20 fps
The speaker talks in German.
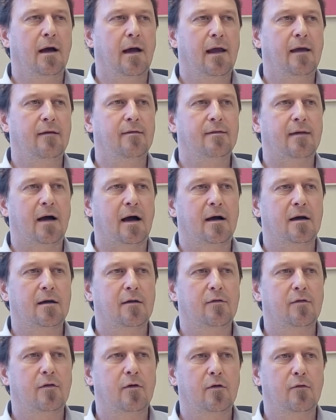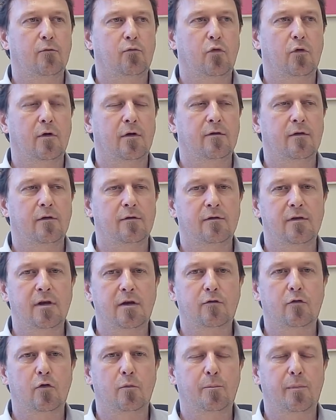Ein Tag, da ist es
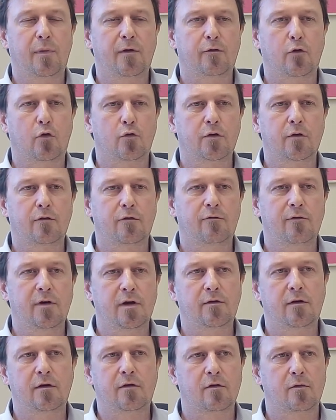nicht so besonders wichtig,